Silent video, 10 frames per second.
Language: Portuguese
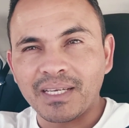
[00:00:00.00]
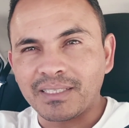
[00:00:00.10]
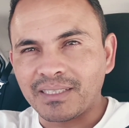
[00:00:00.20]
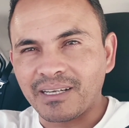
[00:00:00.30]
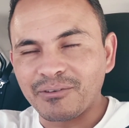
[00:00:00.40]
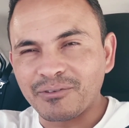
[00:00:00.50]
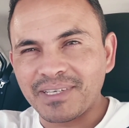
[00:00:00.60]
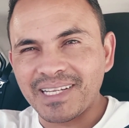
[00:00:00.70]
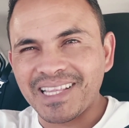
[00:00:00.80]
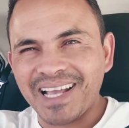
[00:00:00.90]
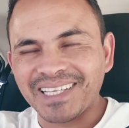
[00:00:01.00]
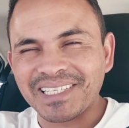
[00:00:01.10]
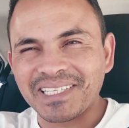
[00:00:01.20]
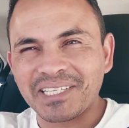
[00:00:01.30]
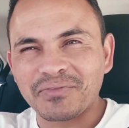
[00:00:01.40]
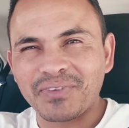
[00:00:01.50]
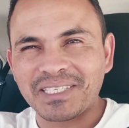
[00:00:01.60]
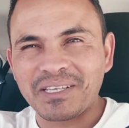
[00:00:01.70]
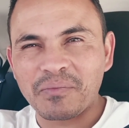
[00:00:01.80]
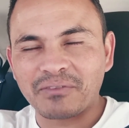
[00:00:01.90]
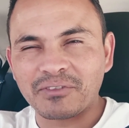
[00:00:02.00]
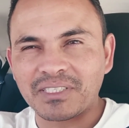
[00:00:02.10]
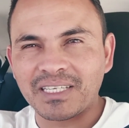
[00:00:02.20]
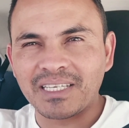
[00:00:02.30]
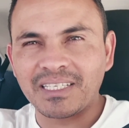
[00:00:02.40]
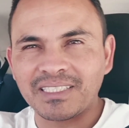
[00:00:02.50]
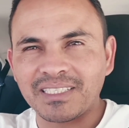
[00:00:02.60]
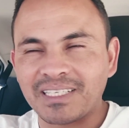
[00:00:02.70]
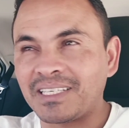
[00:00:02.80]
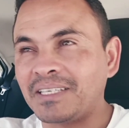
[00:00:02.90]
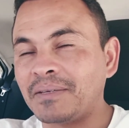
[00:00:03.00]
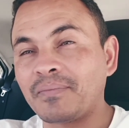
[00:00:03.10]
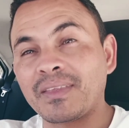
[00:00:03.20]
Então eu queria dar essa satisfação para vocês, dizer que